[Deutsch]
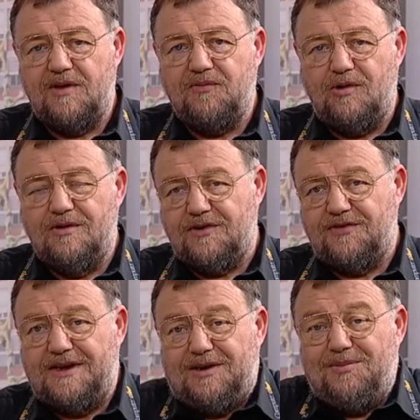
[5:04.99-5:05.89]
noch von unserer
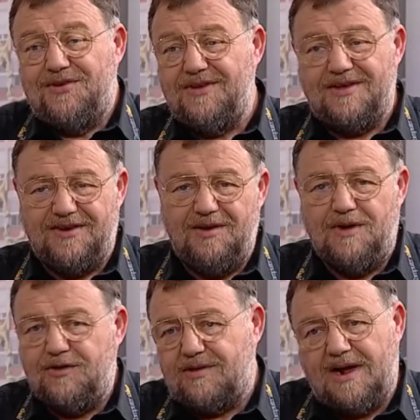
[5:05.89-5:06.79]
Seite ein bisschen erzählen,
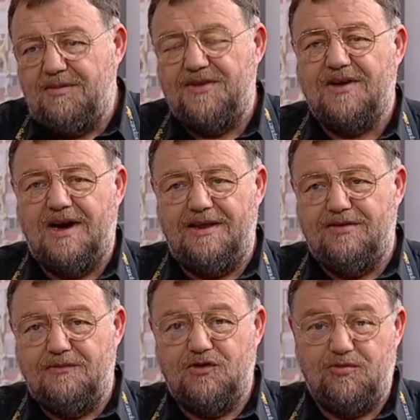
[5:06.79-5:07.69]
weil du teilweise gar nicht
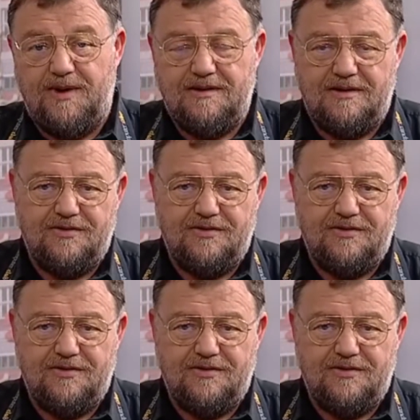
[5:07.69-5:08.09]
zu, verschwe äh,